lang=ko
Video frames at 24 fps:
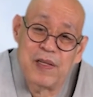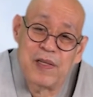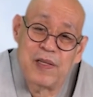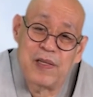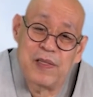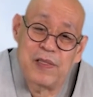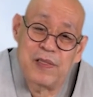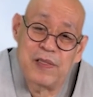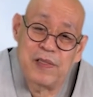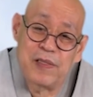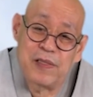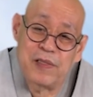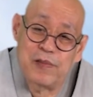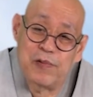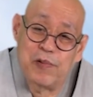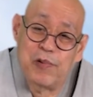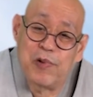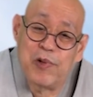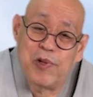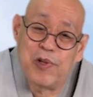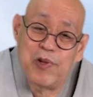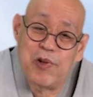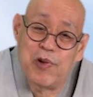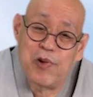그
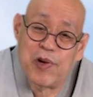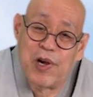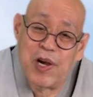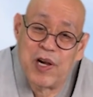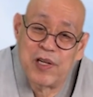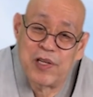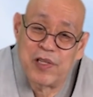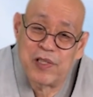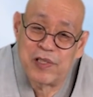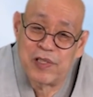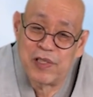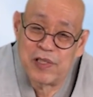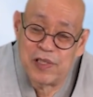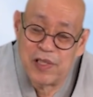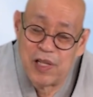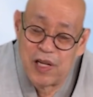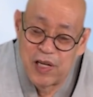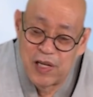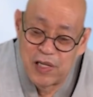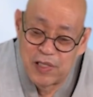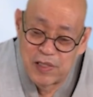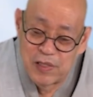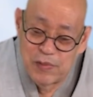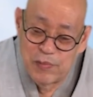노인회관 같은
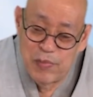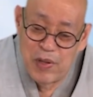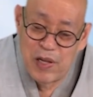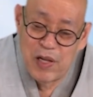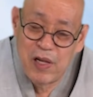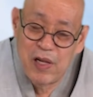데 가서